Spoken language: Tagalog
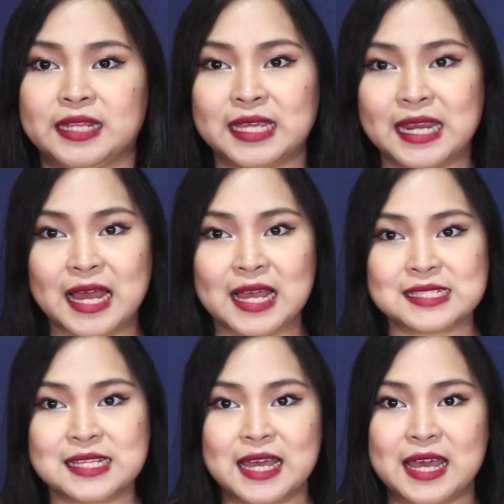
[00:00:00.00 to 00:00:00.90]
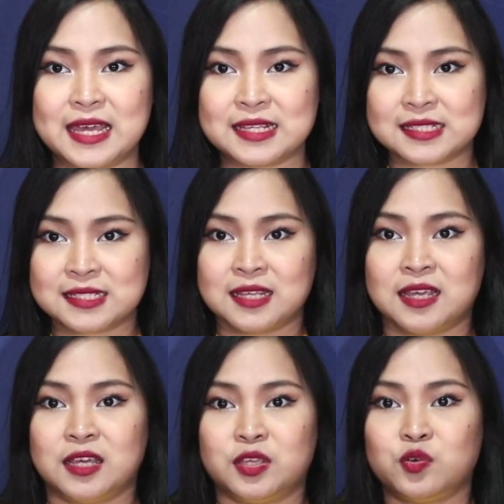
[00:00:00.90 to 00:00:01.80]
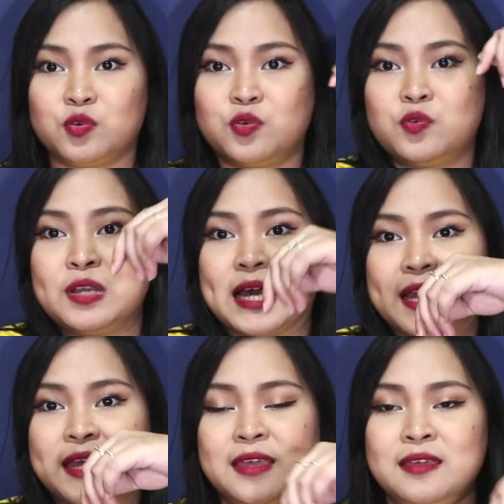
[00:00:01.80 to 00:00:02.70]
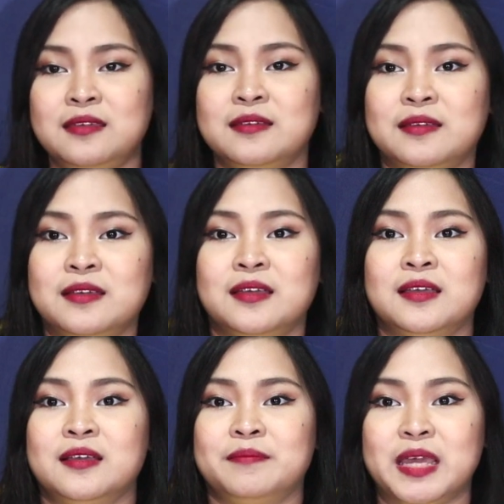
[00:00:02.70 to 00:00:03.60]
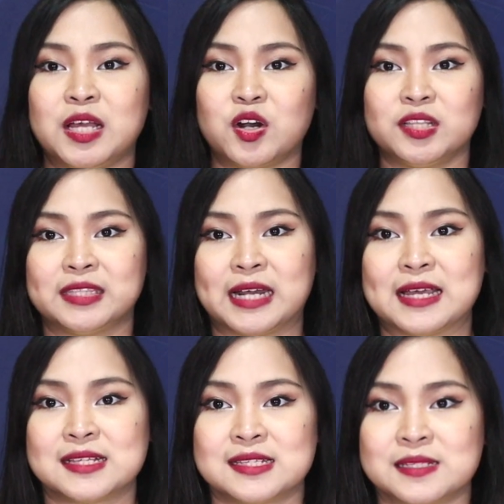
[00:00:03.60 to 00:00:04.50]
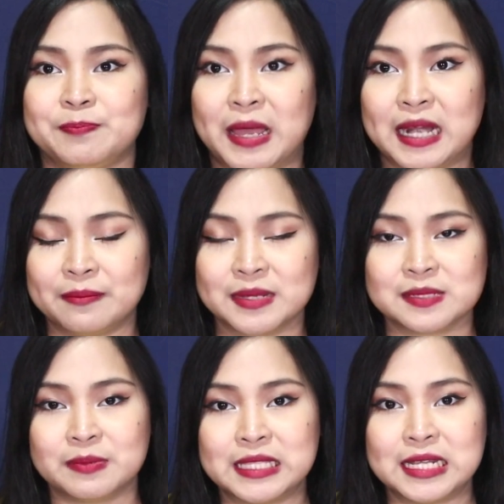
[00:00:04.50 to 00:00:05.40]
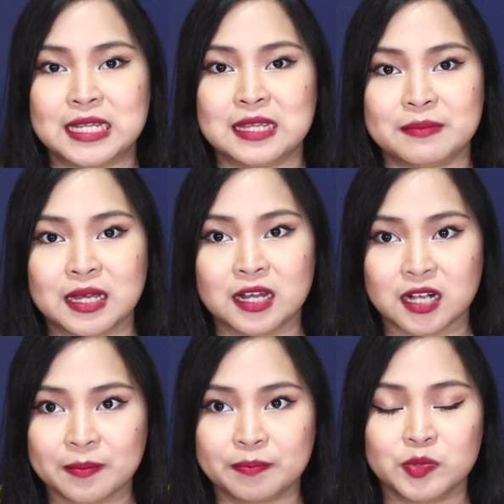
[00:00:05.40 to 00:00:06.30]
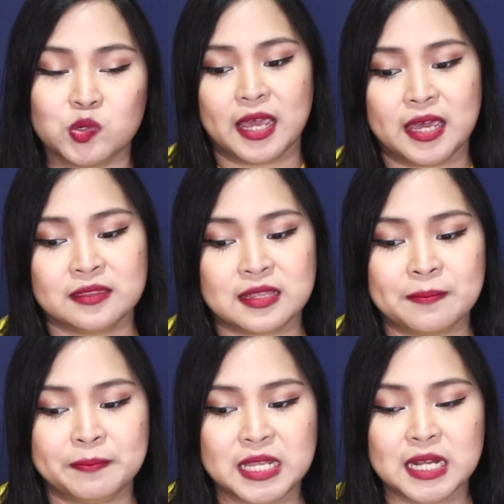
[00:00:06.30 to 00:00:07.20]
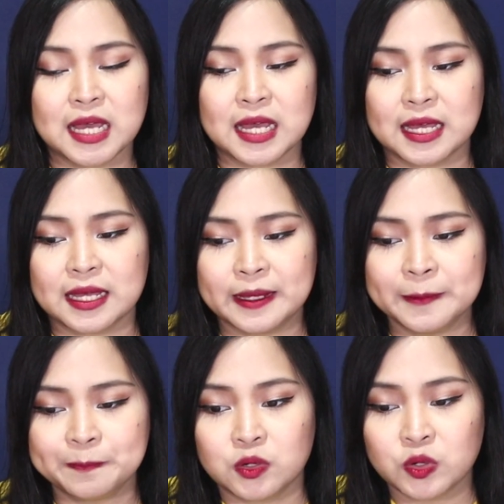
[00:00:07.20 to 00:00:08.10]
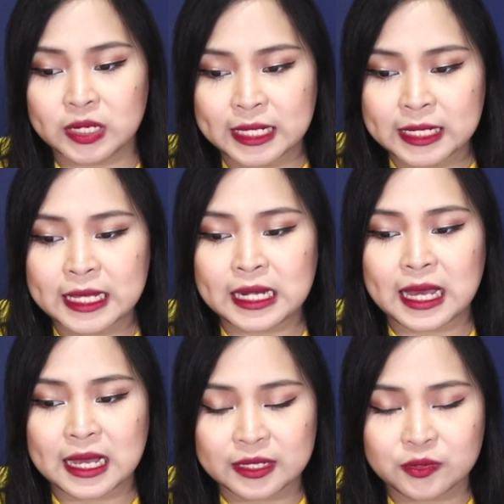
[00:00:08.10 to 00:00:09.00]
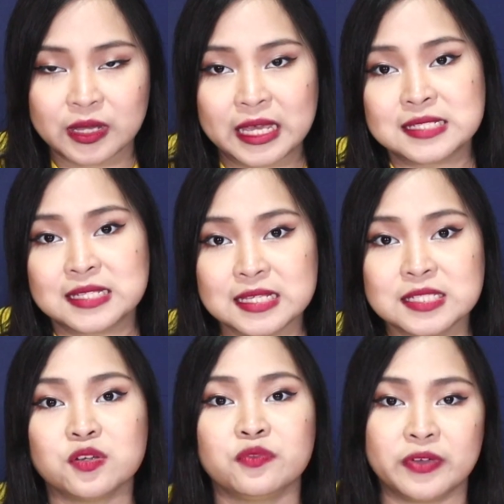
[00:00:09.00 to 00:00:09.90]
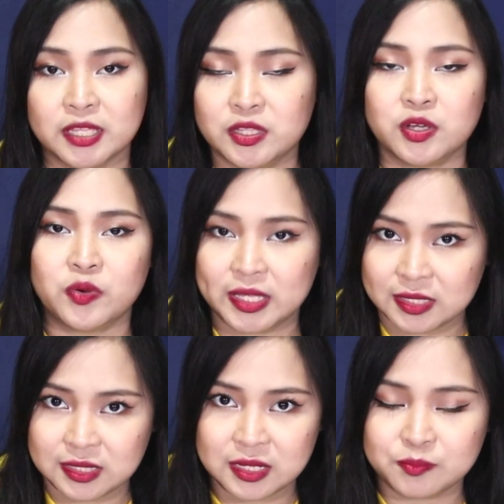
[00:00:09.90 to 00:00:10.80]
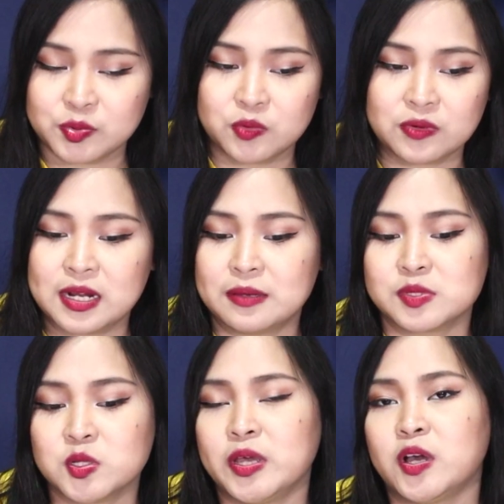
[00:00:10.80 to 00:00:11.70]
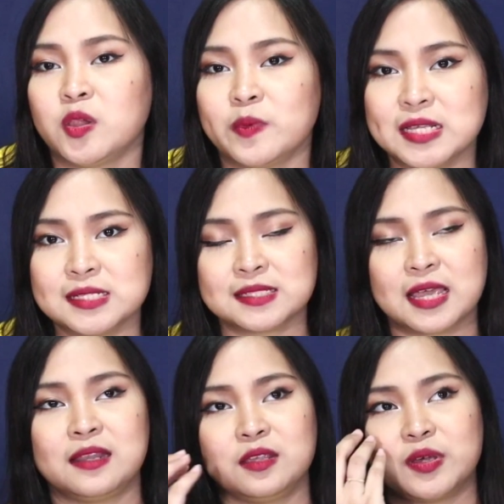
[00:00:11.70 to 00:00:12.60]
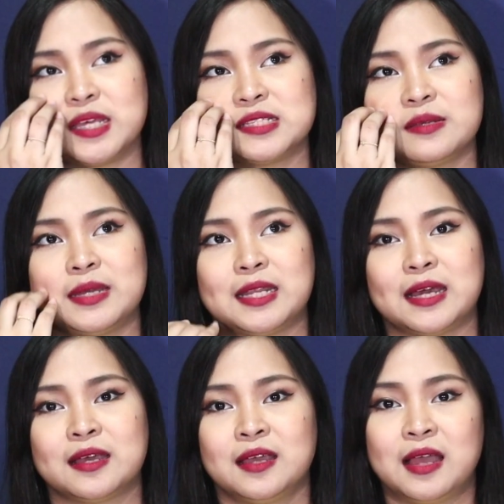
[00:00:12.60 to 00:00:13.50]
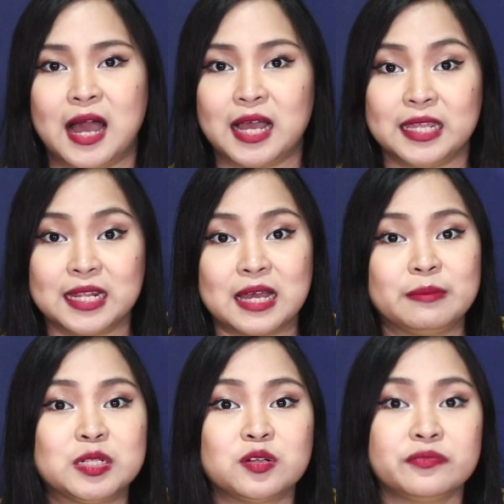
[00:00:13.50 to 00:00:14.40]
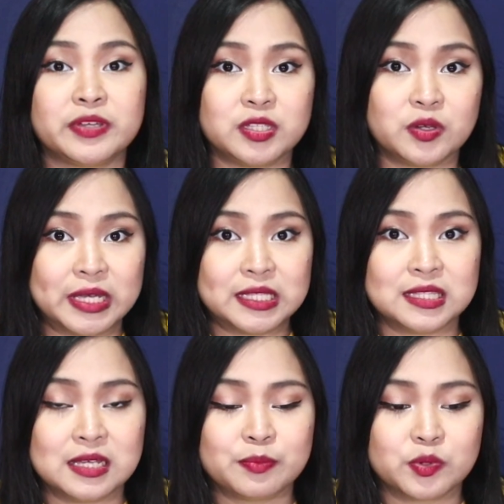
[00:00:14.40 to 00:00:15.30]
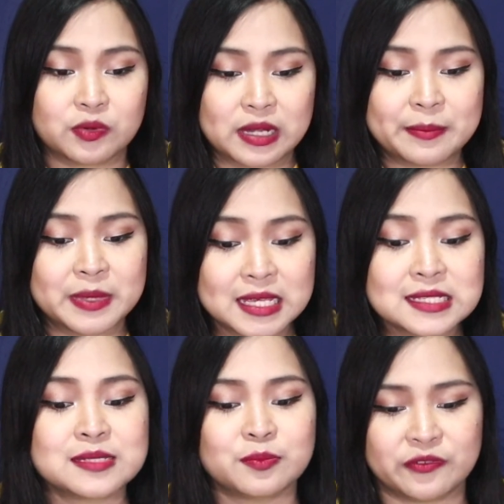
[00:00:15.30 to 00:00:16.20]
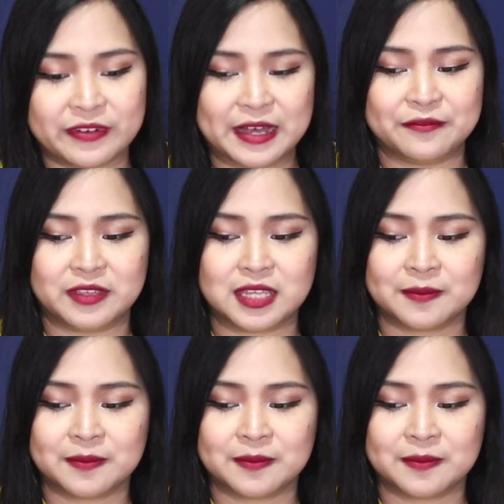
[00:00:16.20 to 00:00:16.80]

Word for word: And kailangan kasi guys, yung kulay may contrast para mas madaling makrop. And ang pinaka huling kailangan nyo guys is yung video editing program. So I always tell you guys naman na ang ginagamit kong video editing program is Movavi.